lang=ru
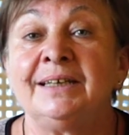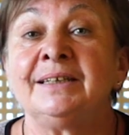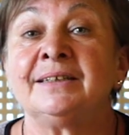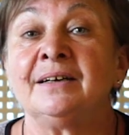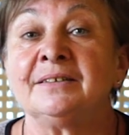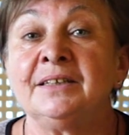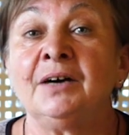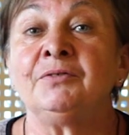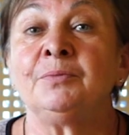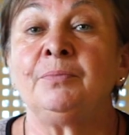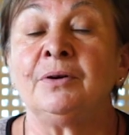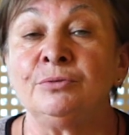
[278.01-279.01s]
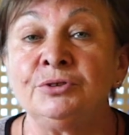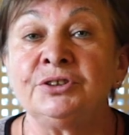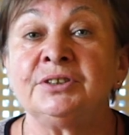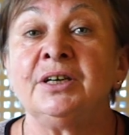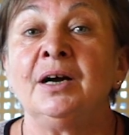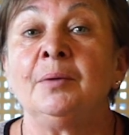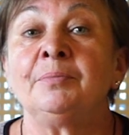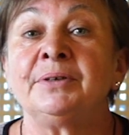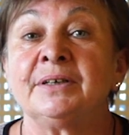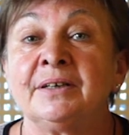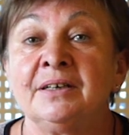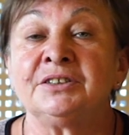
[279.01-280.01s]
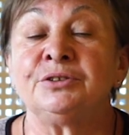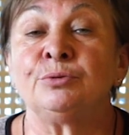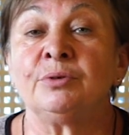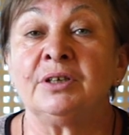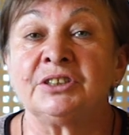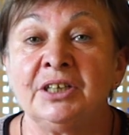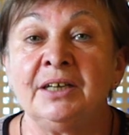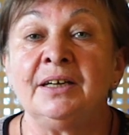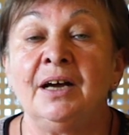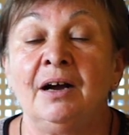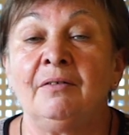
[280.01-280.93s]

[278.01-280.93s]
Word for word: и тогда вы получите прекрасный урожай,